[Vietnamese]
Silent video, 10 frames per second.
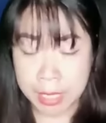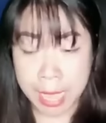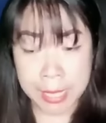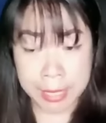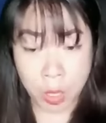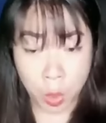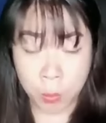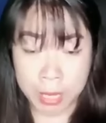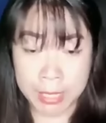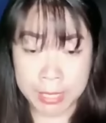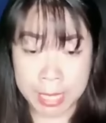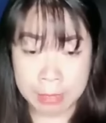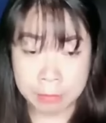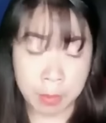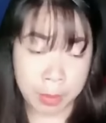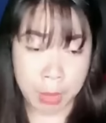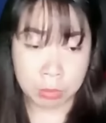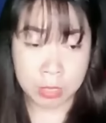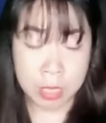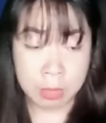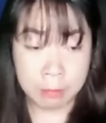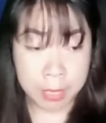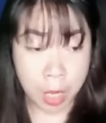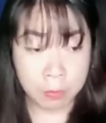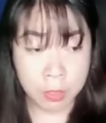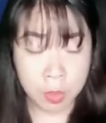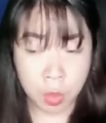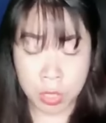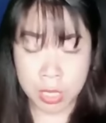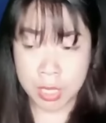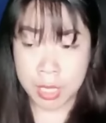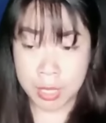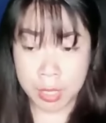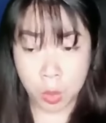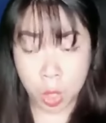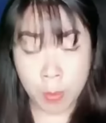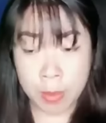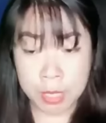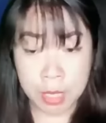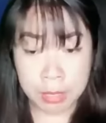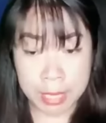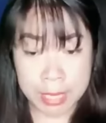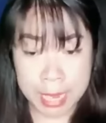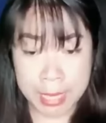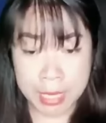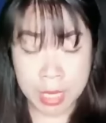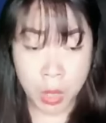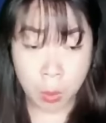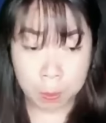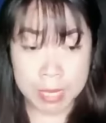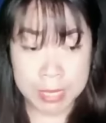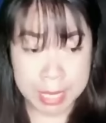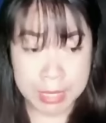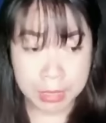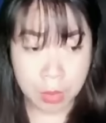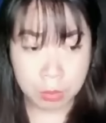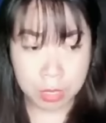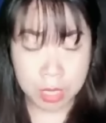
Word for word: Anh ta ôm Linh Linh vào lòng và nói với tôi, Cậu có bao giờ nghĩ đến Lục Minh Sinh không?